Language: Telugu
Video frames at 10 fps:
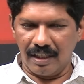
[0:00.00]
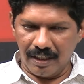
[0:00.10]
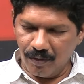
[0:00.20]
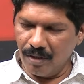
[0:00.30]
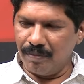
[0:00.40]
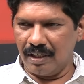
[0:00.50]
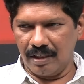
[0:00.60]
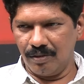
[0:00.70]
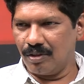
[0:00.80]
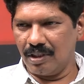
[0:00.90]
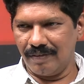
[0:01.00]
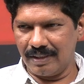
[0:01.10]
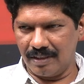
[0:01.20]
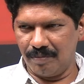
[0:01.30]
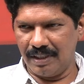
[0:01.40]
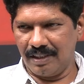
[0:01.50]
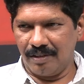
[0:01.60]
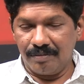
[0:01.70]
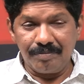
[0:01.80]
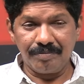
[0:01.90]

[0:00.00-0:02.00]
అని కూడా మనకు అందుతున్నటువంటి సమాచారం